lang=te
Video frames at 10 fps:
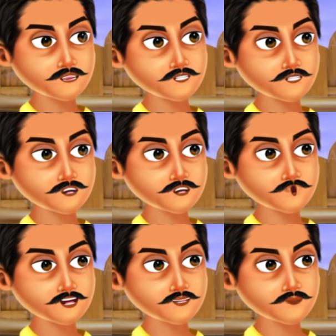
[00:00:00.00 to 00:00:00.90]
అందుకు
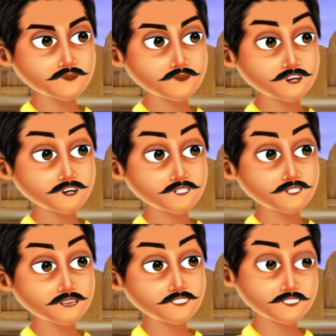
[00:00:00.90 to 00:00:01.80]

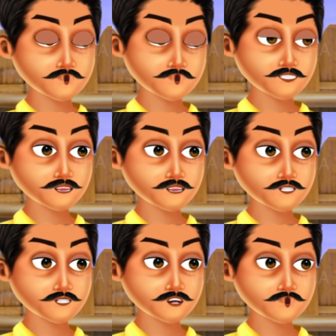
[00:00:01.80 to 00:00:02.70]
కెమికల్స్ వాడిన
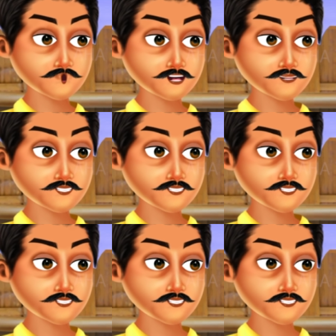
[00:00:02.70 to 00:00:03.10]
విగ్రహాల వల్ల